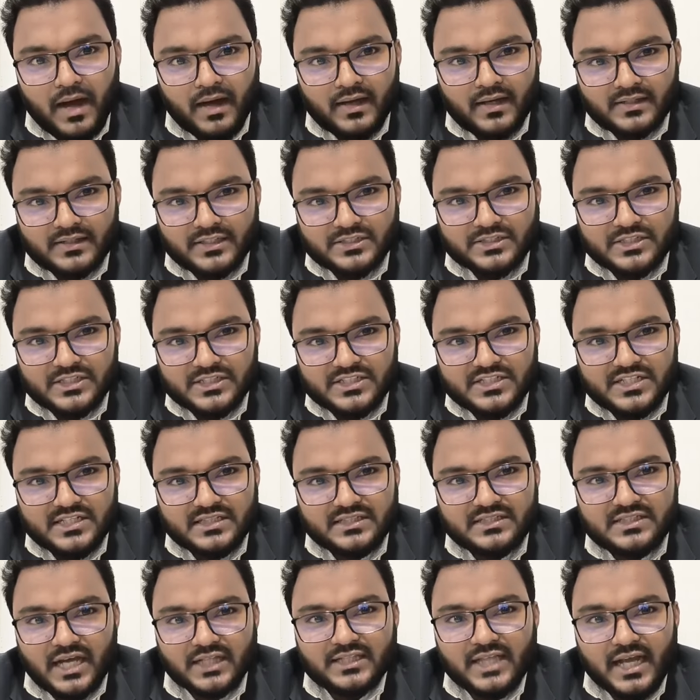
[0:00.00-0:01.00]
বাংলাদেশে যে
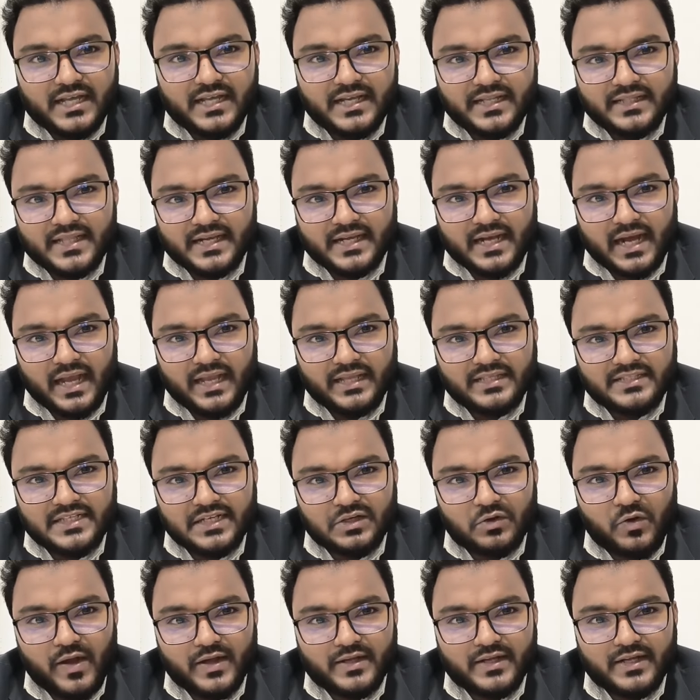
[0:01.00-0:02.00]
দাদাগিরি দেখায়
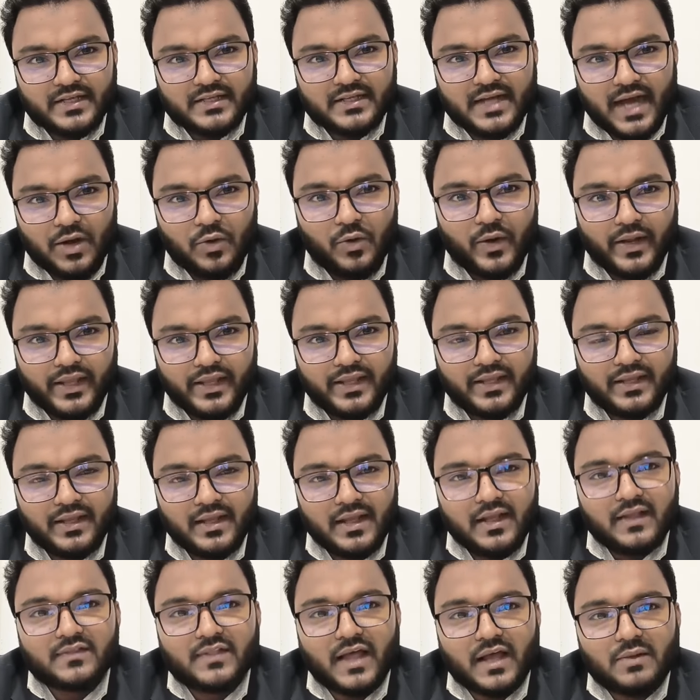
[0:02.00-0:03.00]
যে কয়েকটি কারণে
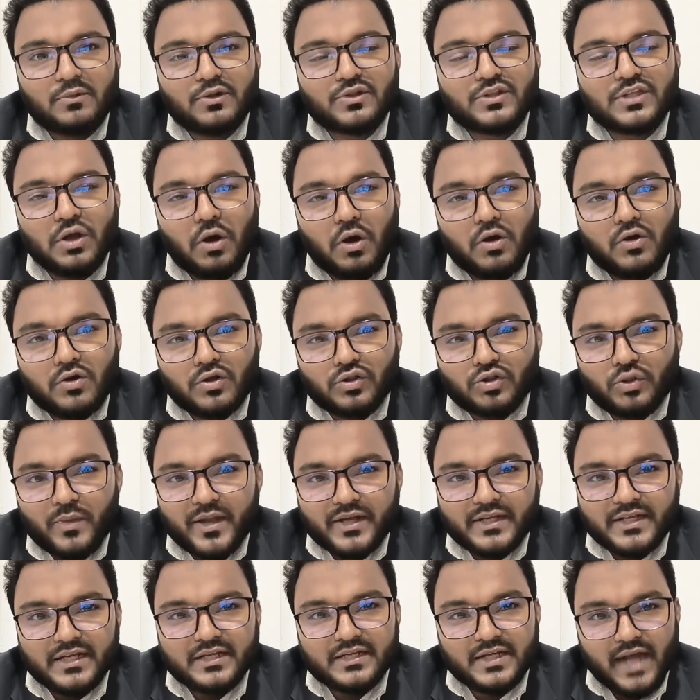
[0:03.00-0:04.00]
তার মধ্যে অন্যতম
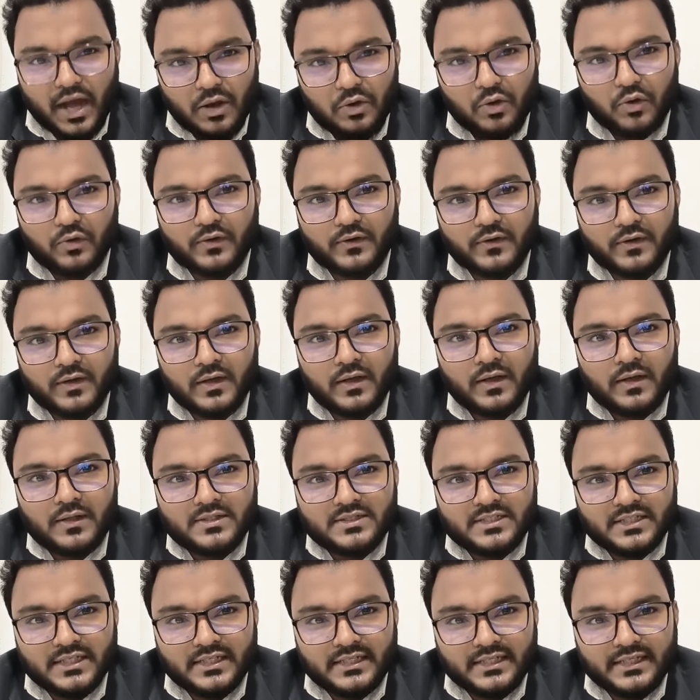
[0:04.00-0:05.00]
একটি কারণ
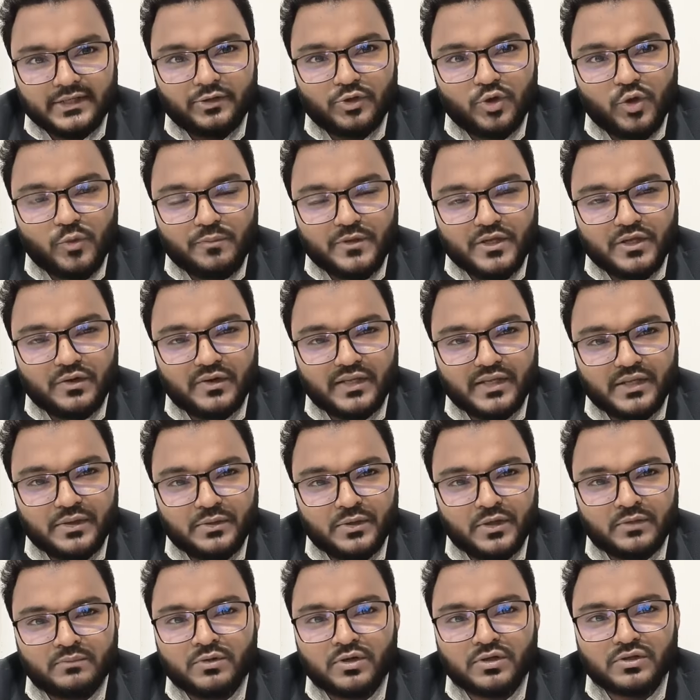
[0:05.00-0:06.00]
যে ইউরোপীয়
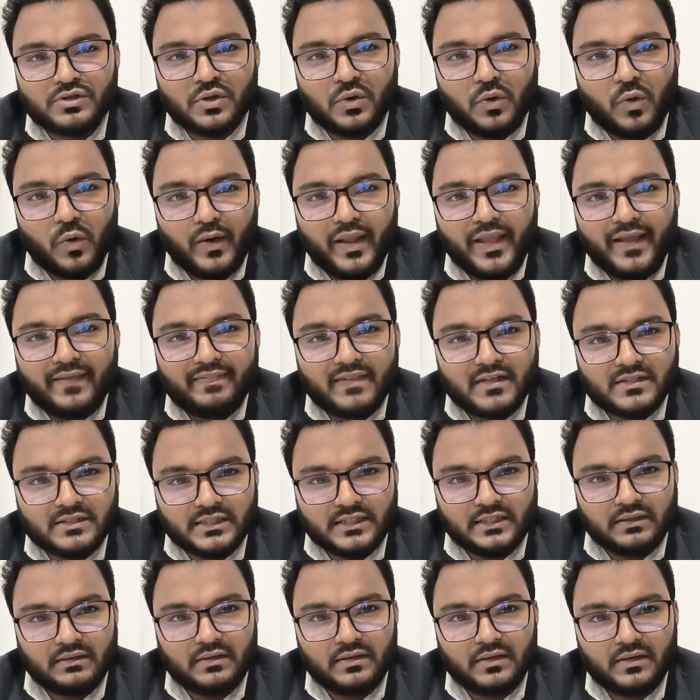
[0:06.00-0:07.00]
ইউনিয়নভুক্ত অনেক
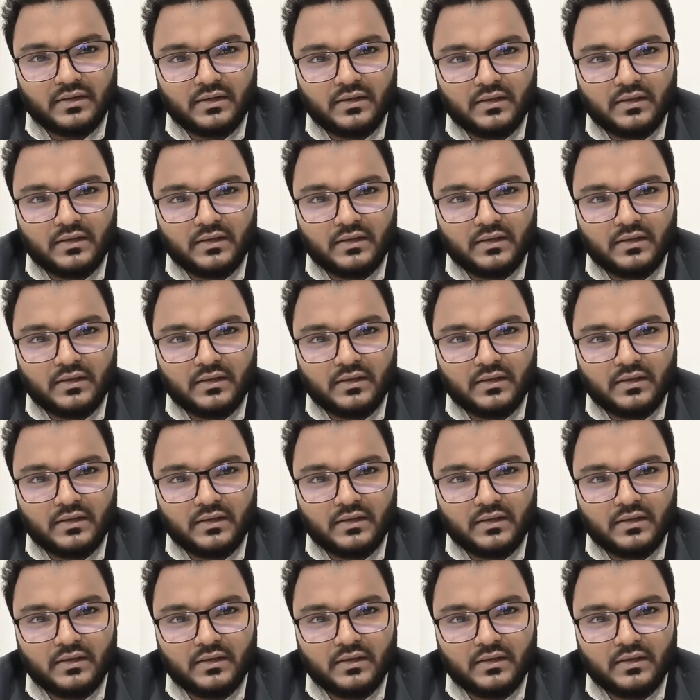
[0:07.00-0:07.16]
দেশের